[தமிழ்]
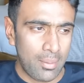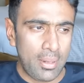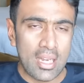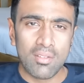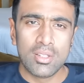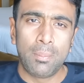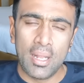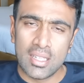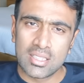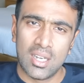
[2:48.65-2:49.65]
எப்படின்னா வந்து
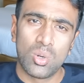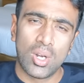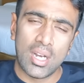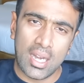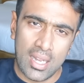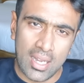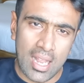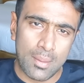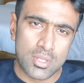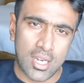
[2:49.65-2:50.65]
பிளேயர்ஸ்க்கெலாம் கூட நிறைய
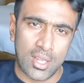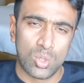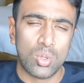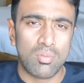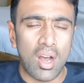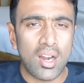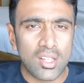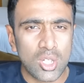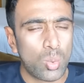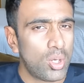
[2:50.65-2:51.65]
கேப்ஸ் கிடைக்கும்
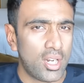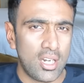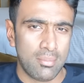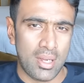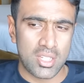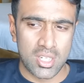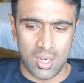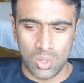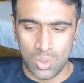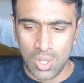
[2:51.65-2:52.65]
வாரத்துக்கு ஒன்று ரெண்டு மேட்ச்
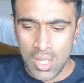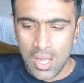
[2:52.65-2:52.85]
நடக்கும்